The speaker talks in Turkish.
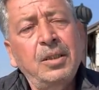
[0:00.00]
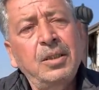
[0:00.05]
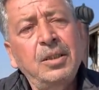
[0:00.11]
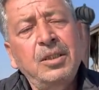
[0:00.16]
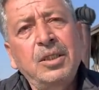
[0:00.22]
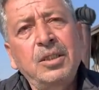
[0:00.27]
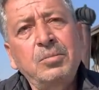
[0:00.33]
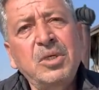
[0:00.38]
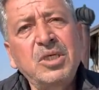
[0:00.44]

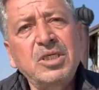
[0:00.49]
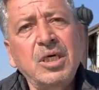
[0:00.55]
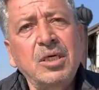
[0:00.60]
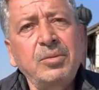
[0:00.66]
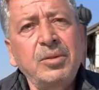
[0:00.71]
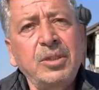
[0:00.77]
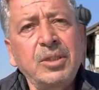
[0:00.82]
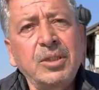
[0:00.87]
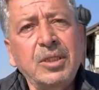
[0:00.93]
Yılmaz
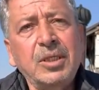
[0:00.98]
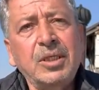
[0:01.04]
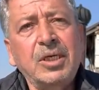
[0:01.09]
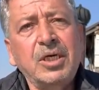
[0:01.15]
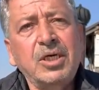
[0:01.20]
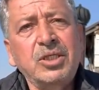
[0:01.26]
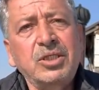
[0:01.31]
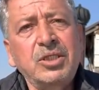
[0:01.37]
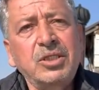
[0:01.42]
abi
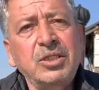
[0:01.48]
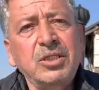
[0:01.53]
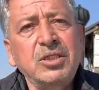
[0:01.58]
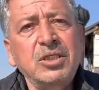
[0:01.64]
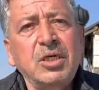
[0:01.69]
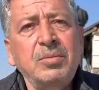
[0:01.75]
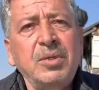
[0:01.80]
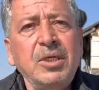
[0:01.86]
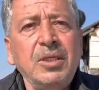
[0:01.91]
karıştırdığın
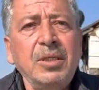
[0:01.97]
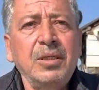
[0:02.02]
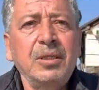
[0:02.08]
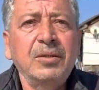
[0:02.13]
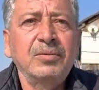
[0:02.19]
zaman